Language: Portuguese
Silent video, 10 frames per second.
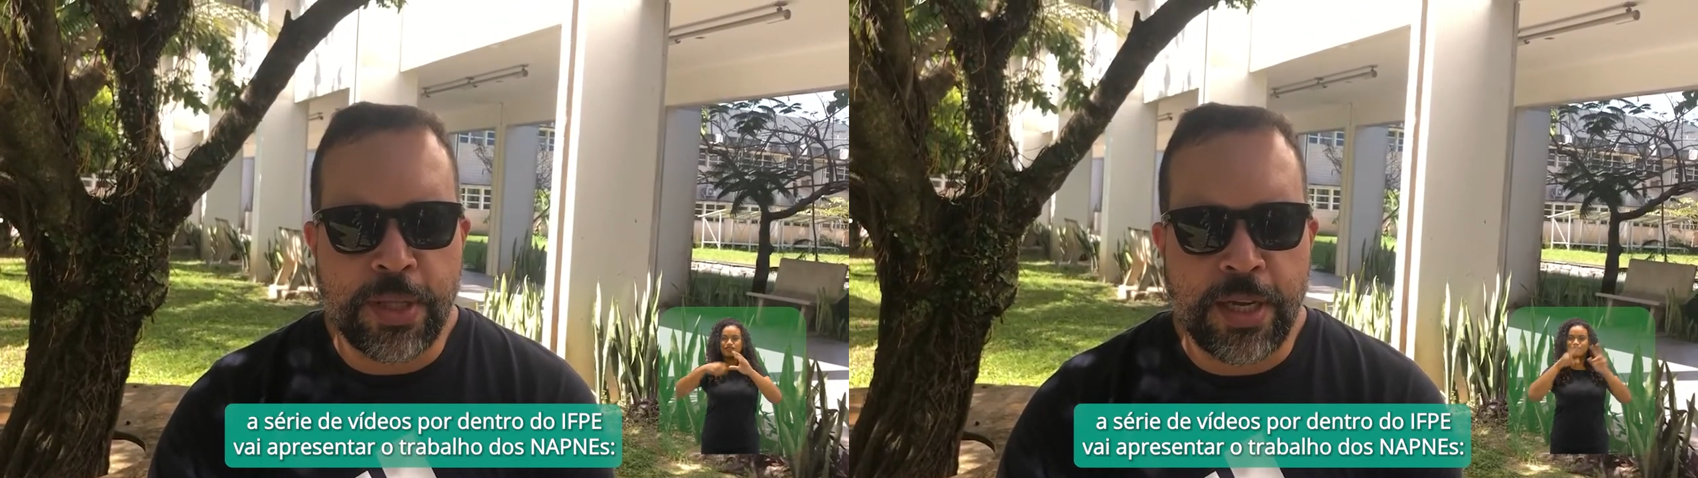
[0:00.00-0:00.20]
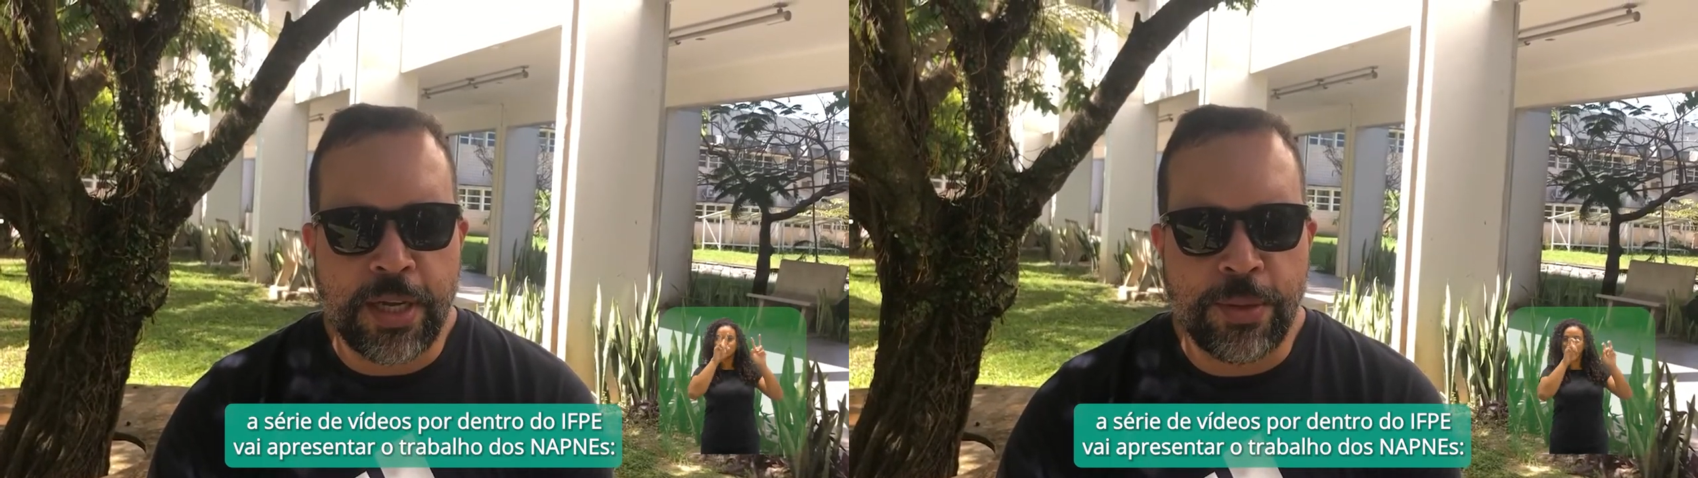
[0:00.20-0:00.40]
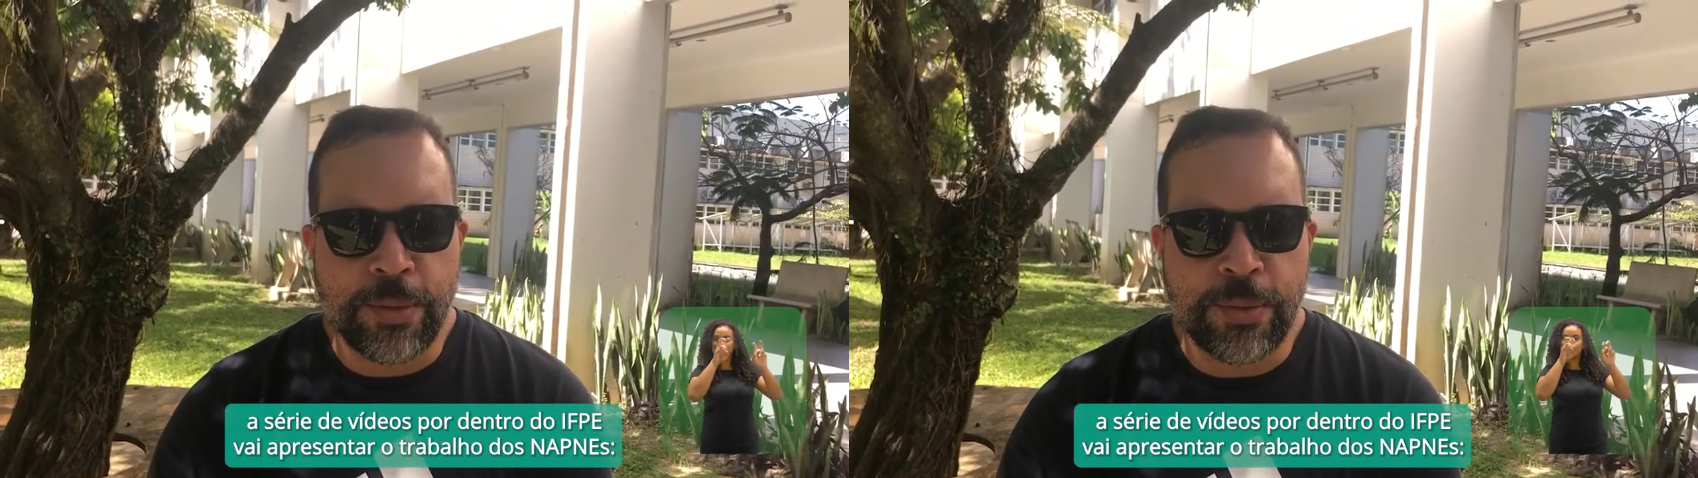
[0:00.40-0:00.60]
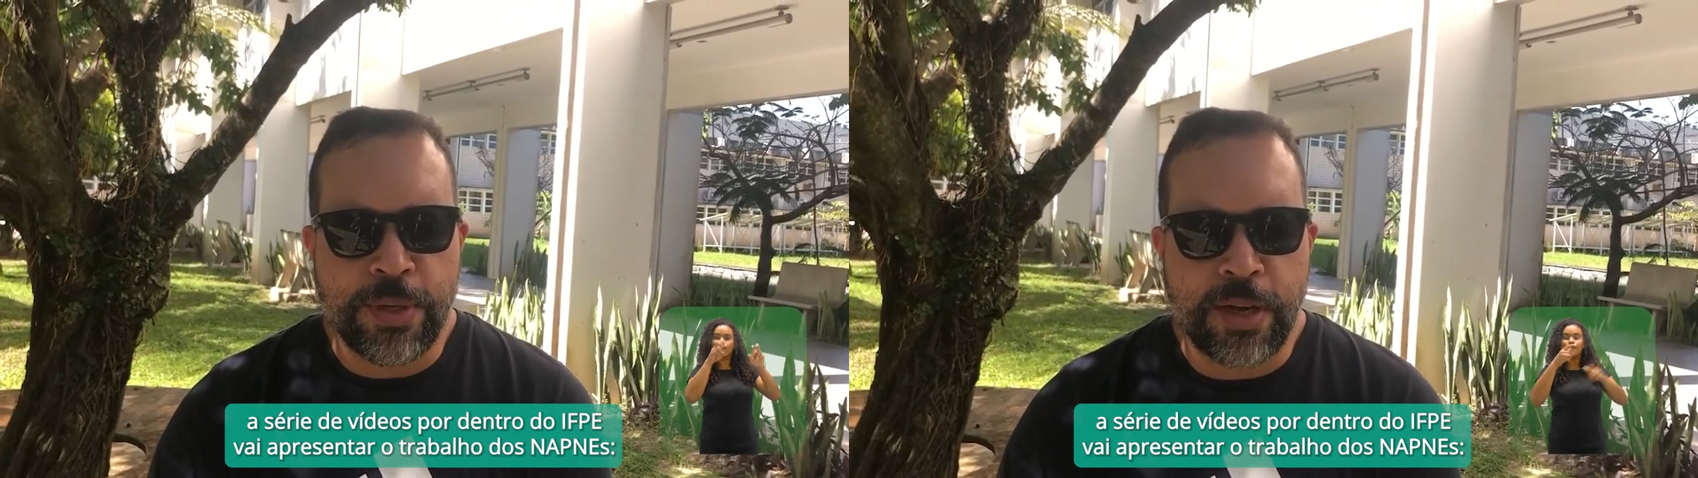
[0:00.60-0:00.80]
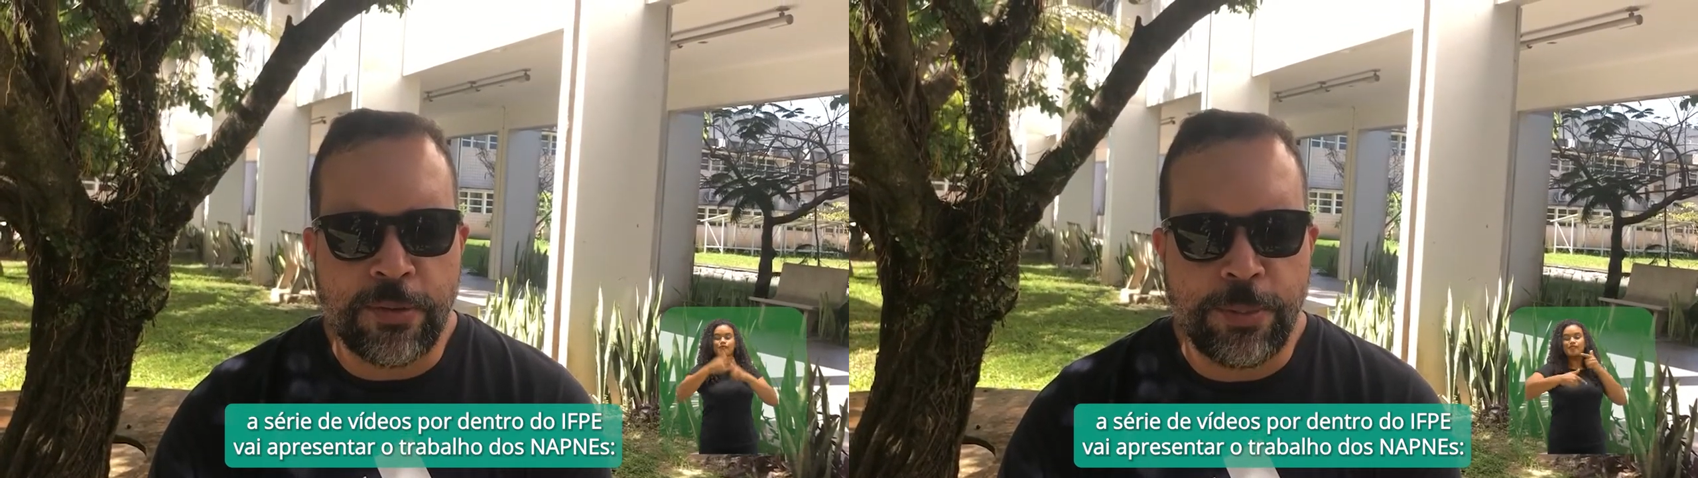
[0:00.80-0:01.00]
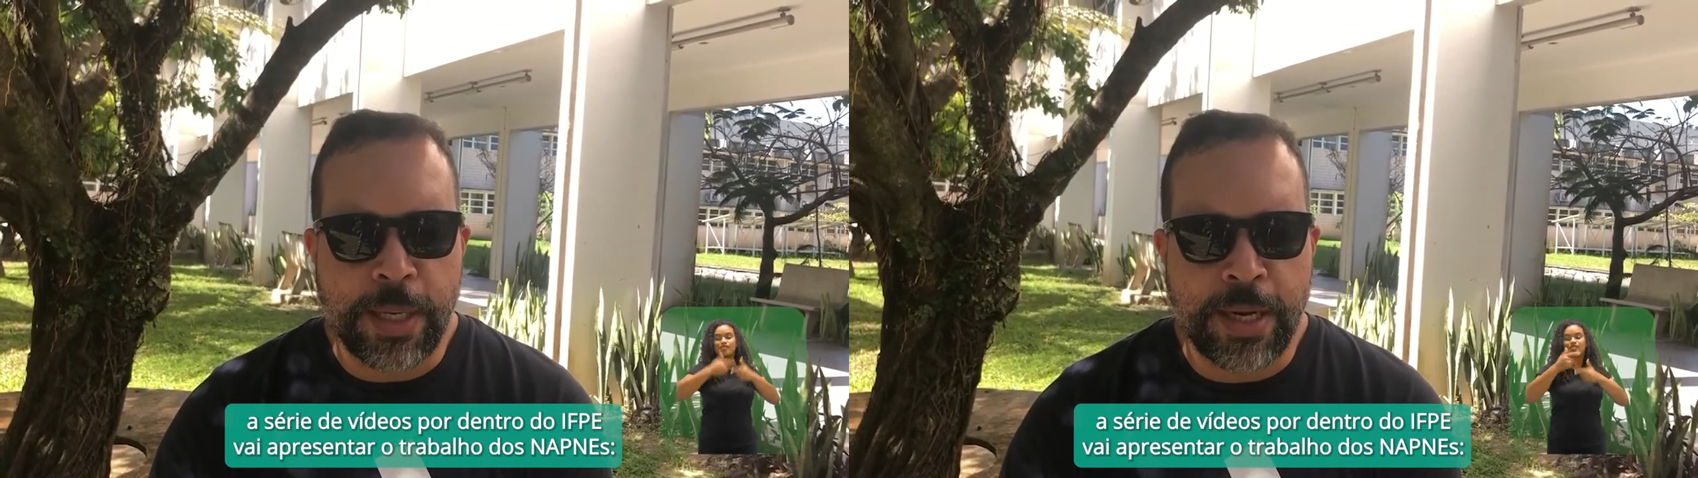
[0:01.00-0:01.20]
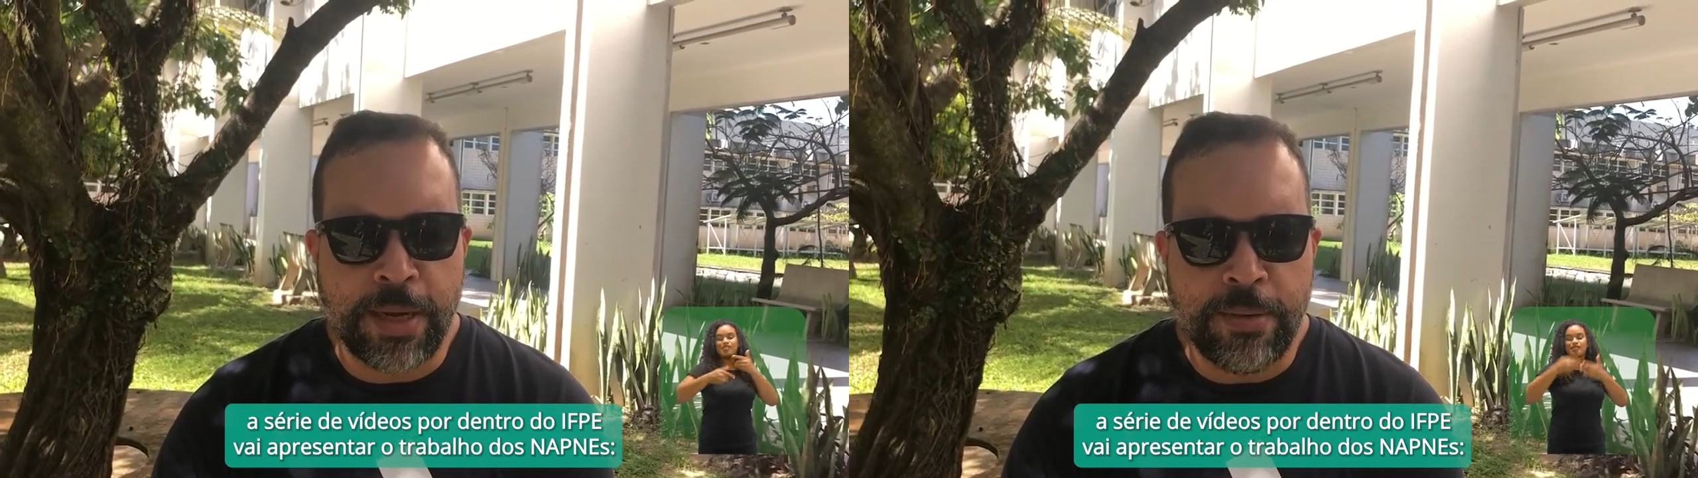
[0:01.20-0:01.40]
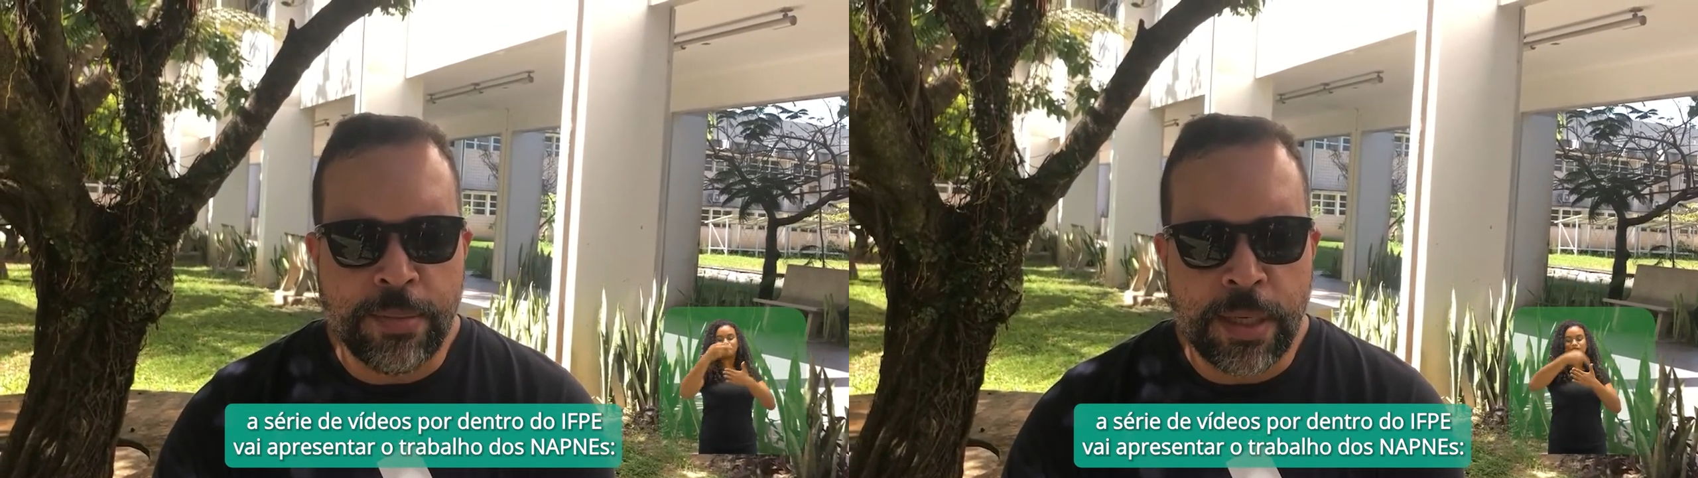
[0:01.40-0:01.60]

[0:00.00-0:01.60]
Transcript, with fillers: dentro do IFPE